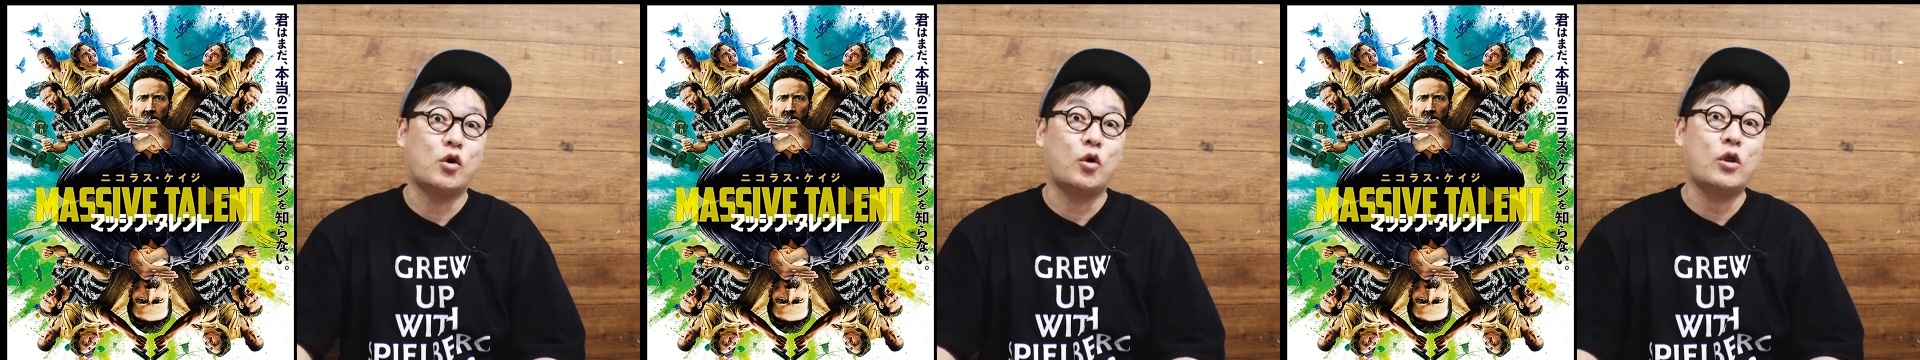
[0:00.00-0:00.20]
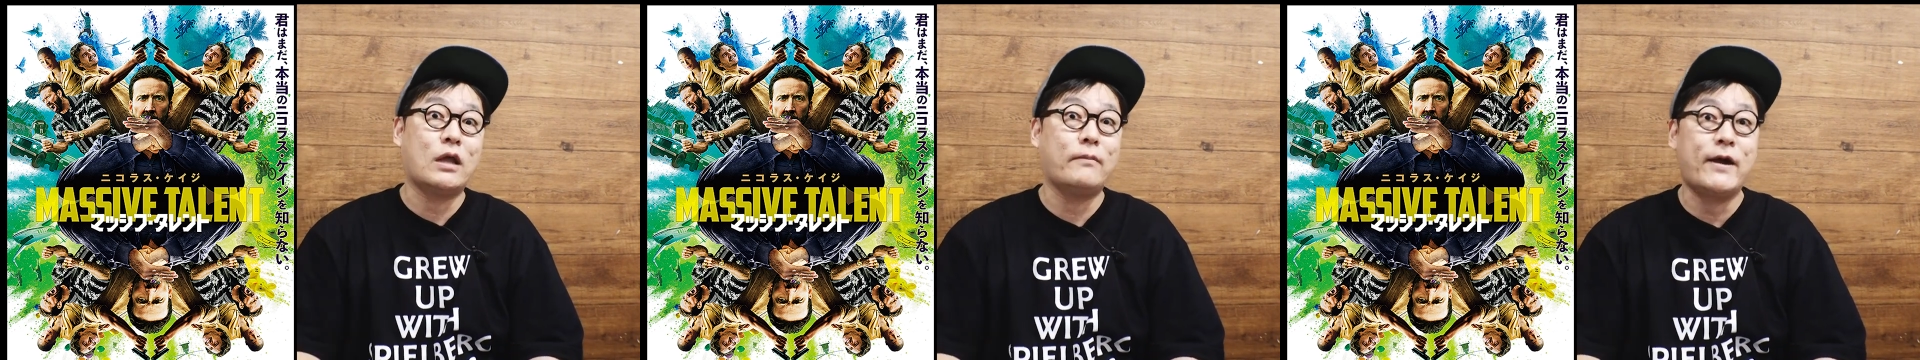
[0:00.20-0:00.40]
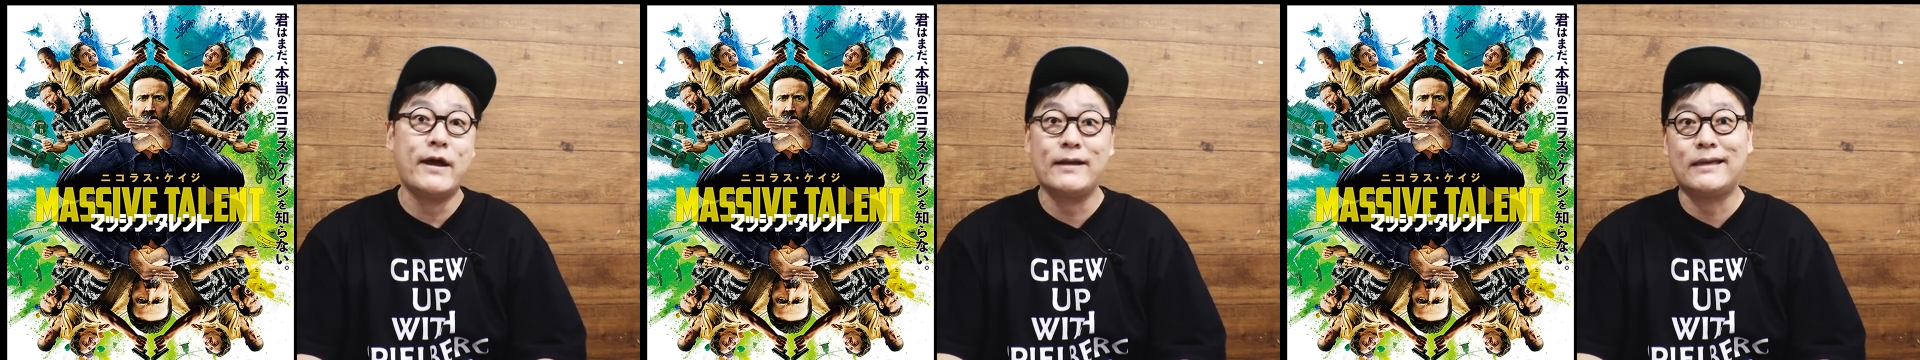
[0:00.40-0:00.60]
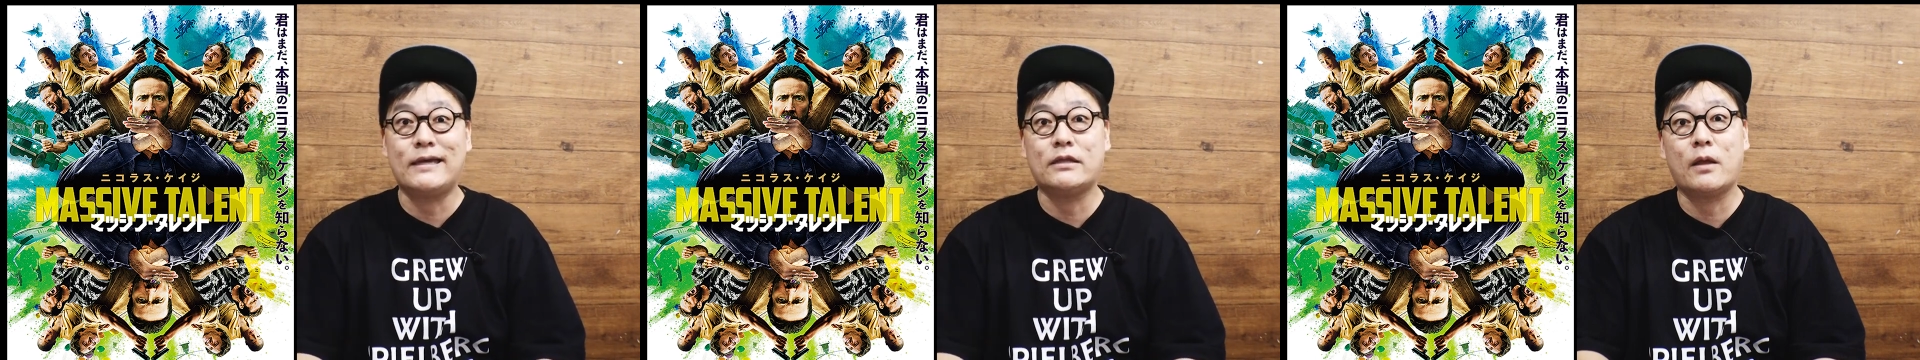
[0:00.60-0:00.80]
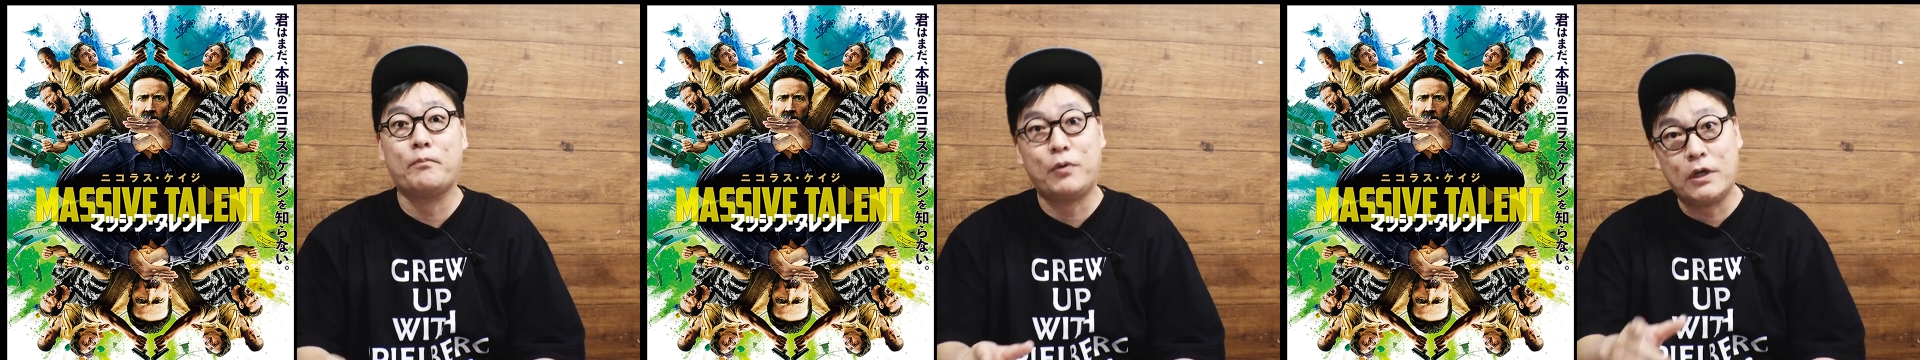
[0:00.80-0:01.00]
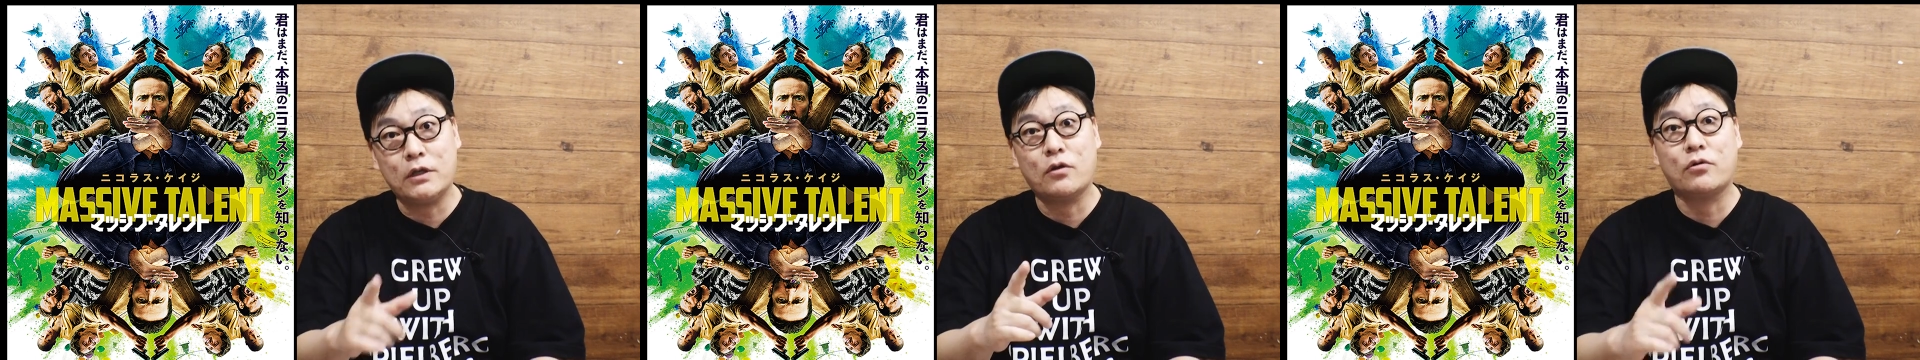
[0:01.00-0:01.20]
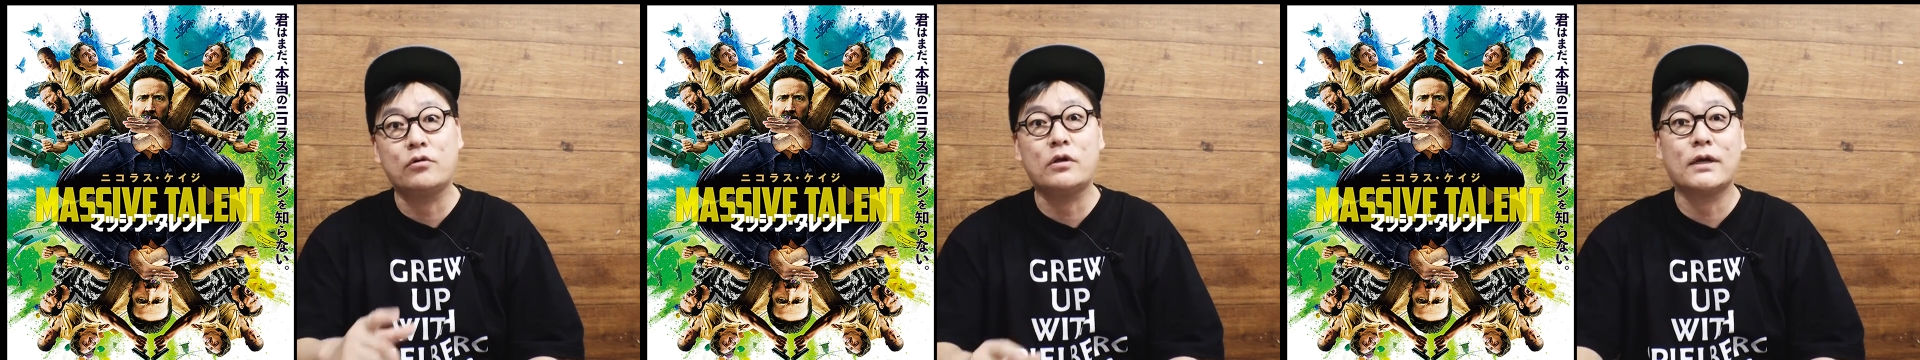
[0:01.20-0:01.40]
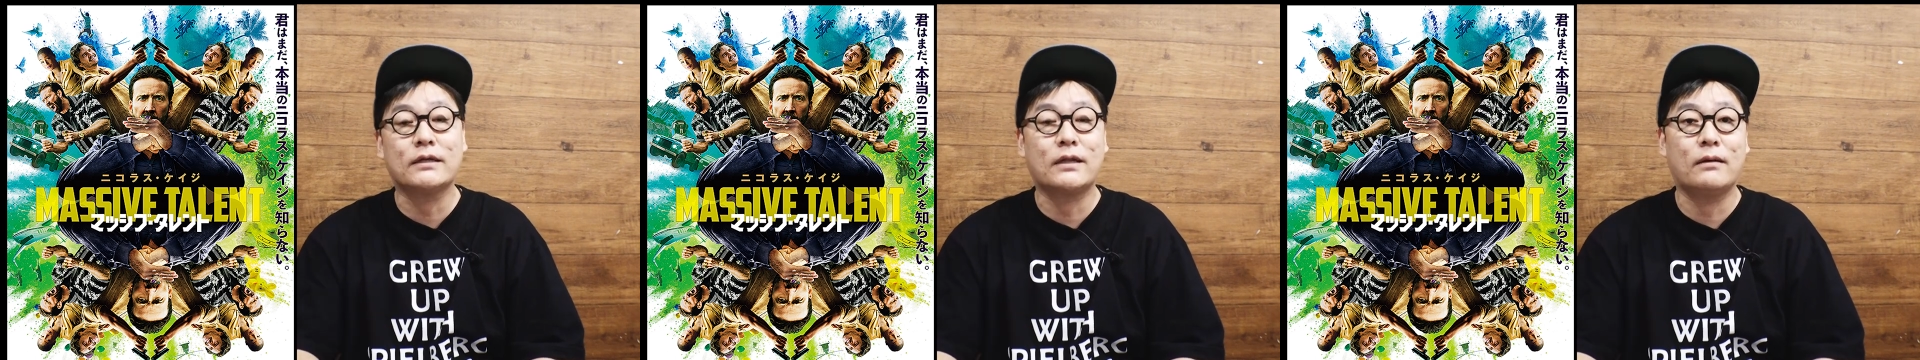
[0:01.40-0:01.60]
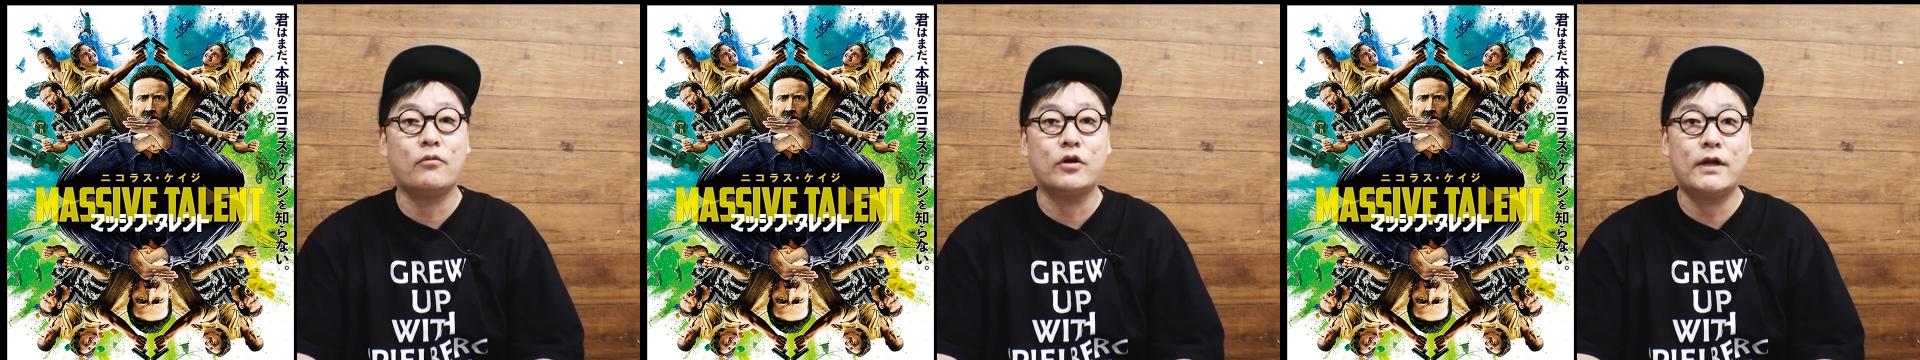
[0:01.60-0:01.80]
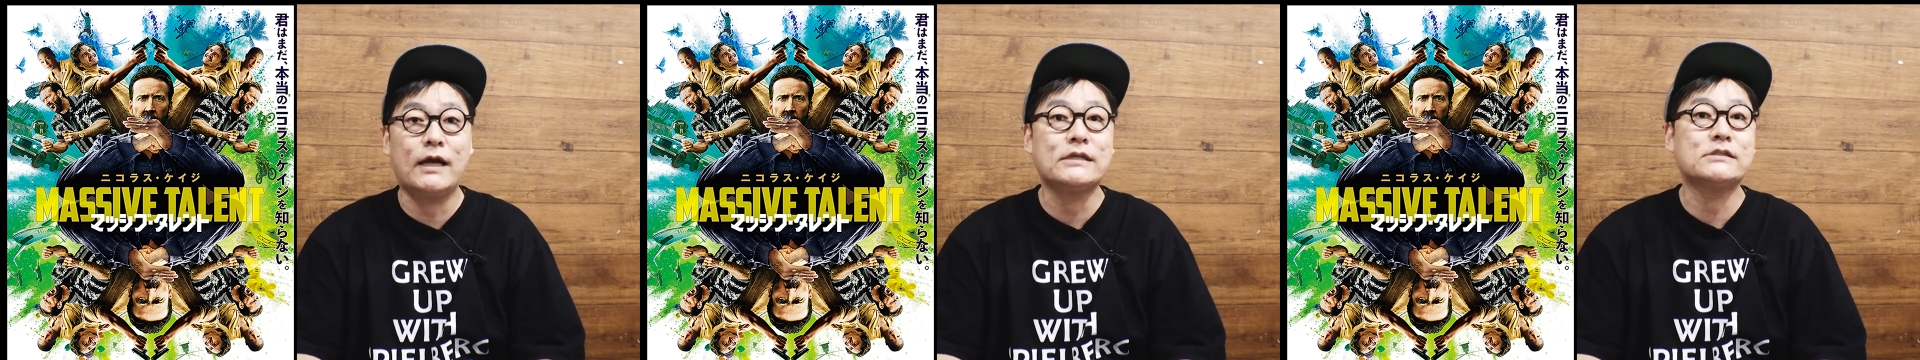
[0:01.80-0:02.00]
この名前聞いてピンとくる方
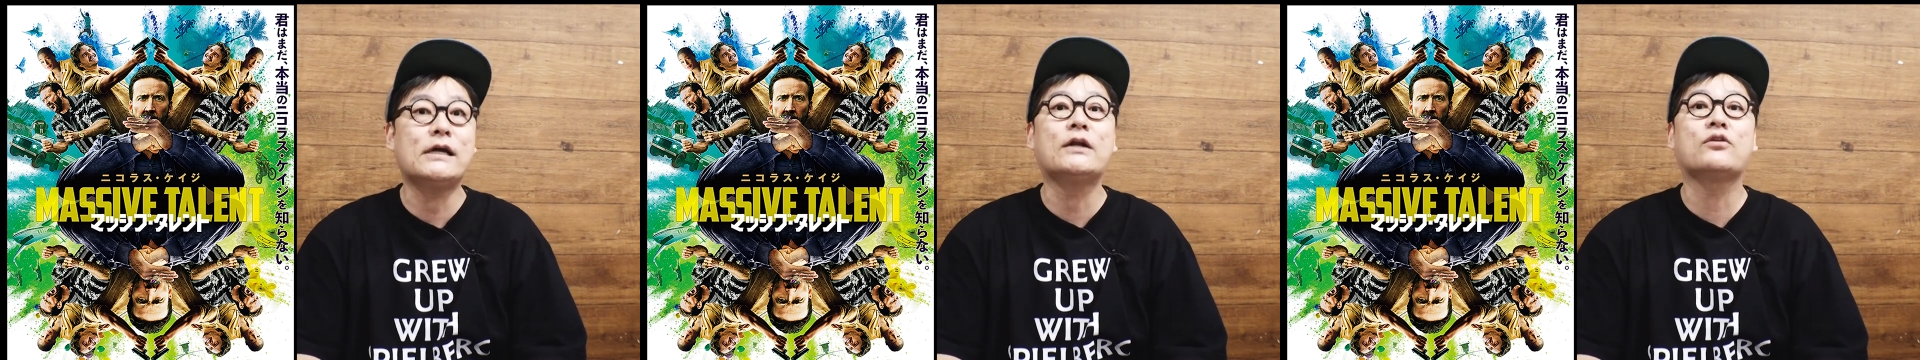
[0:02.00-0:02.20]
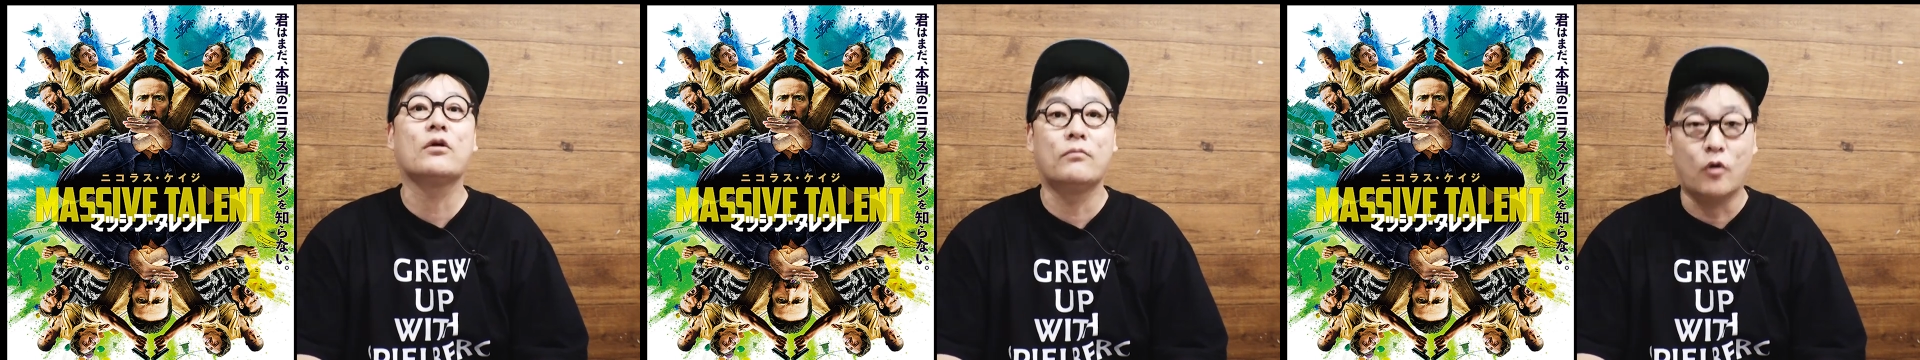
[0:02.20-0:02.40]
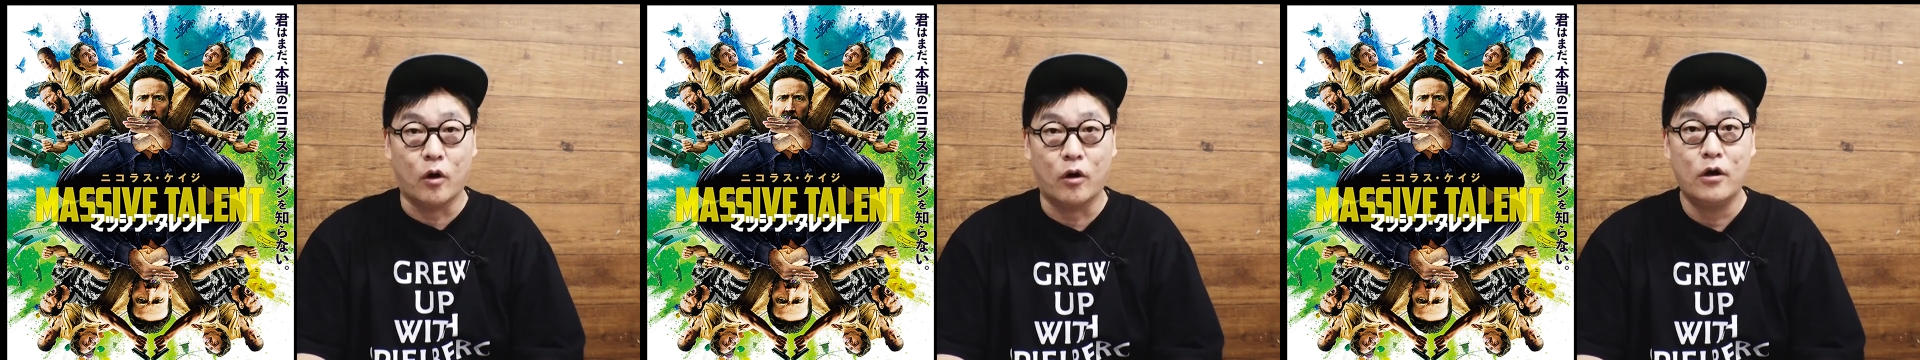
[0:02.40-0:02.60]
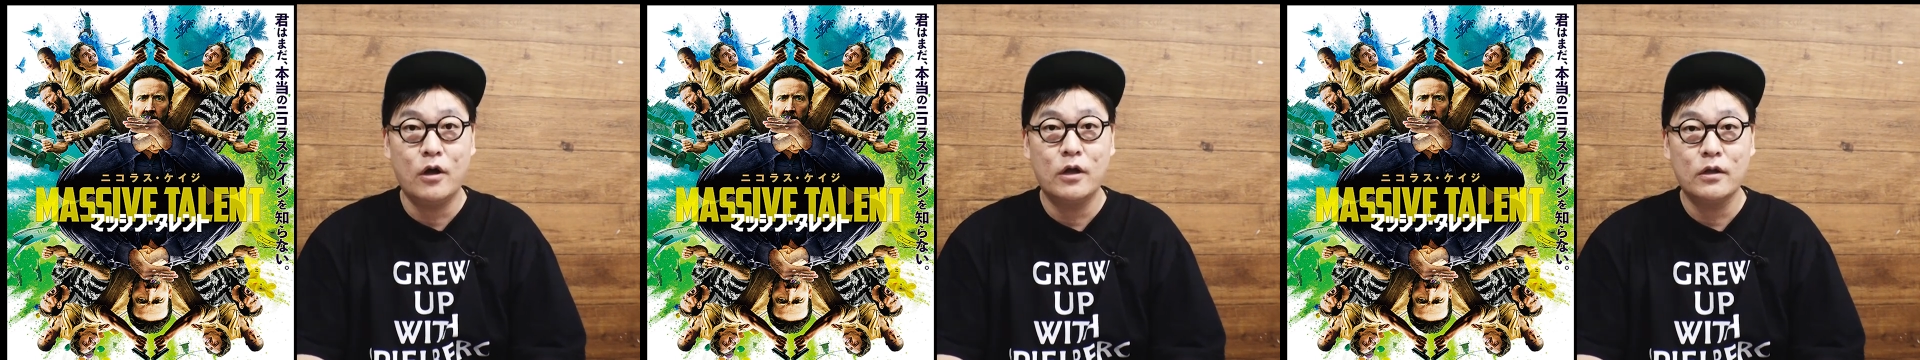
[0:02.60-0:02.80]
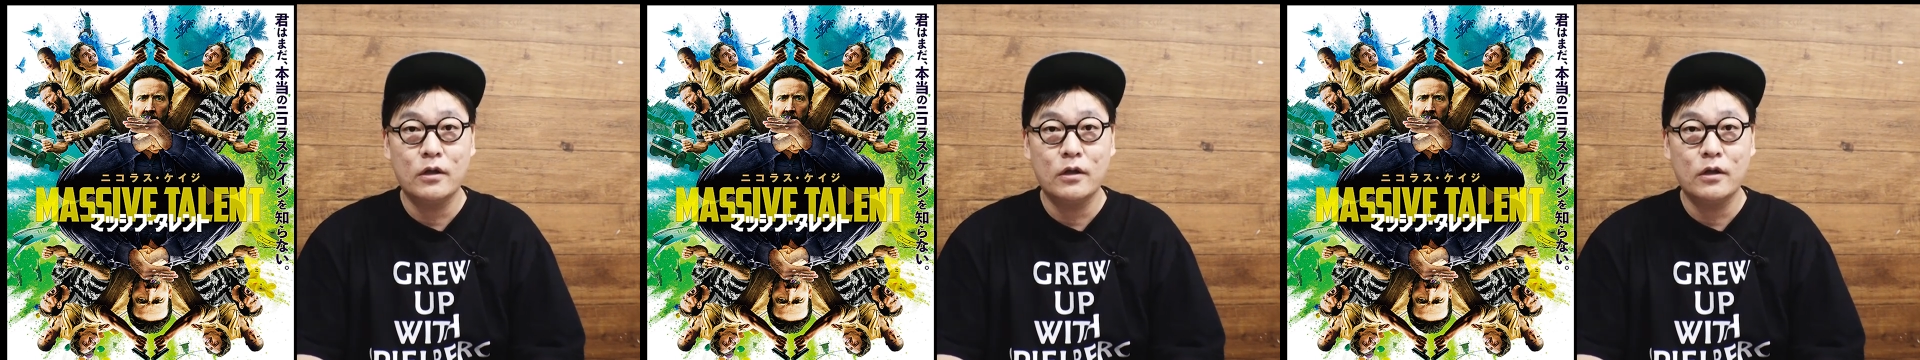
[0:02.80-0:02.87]
もいらっしゃると思